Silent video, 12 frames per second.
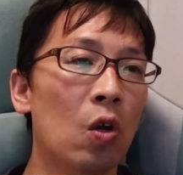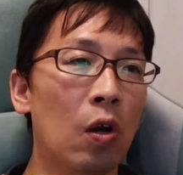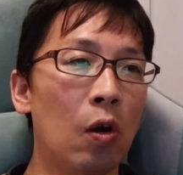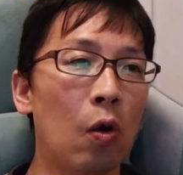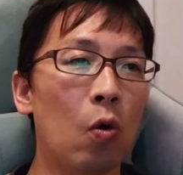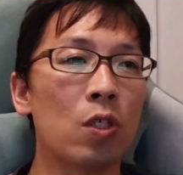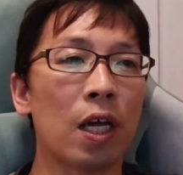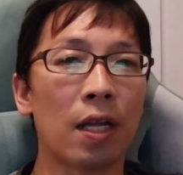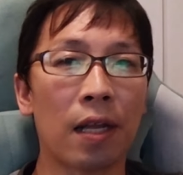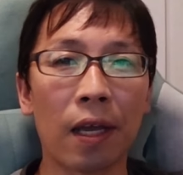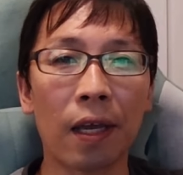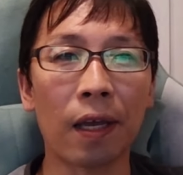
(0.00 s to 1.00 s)
ローザ
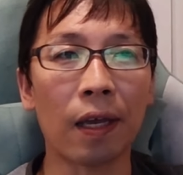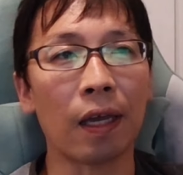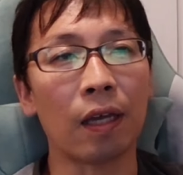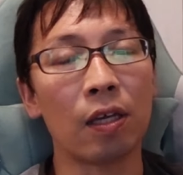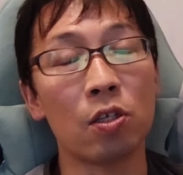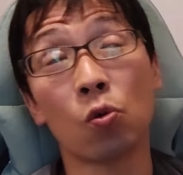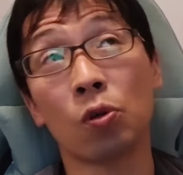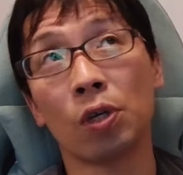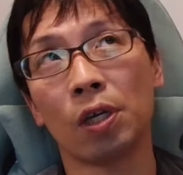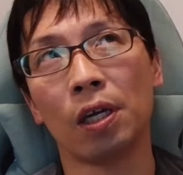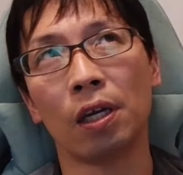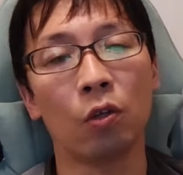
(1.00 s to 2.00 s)
ね、非常
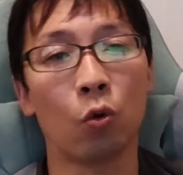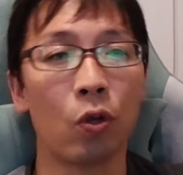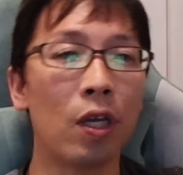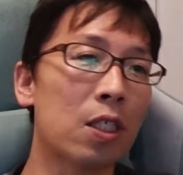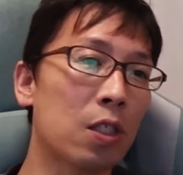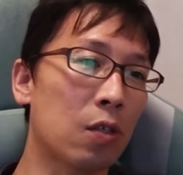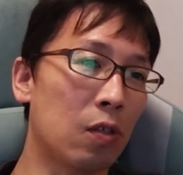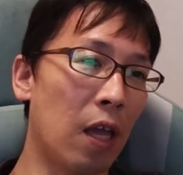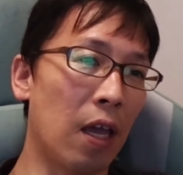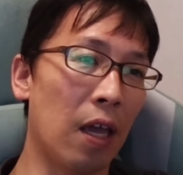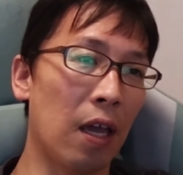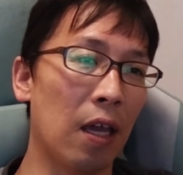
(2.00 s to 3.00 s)
に乗りやすく
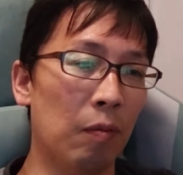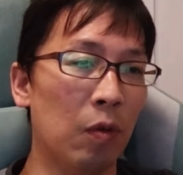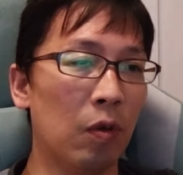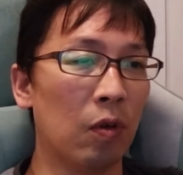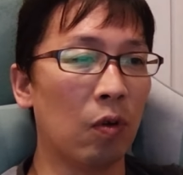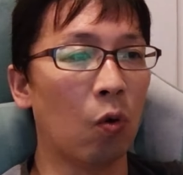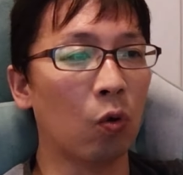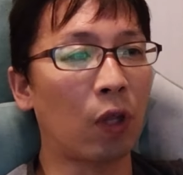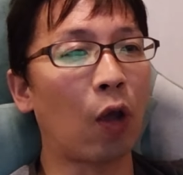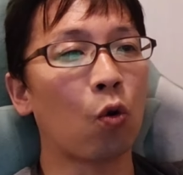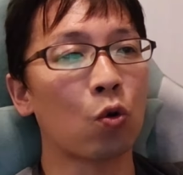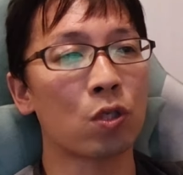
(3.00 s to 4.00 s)
て、うん、お
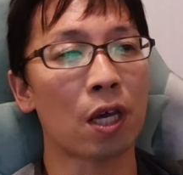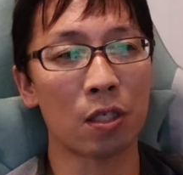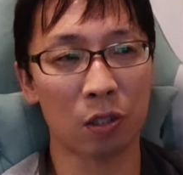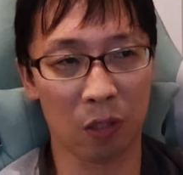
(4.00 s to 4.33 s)
手頃サイ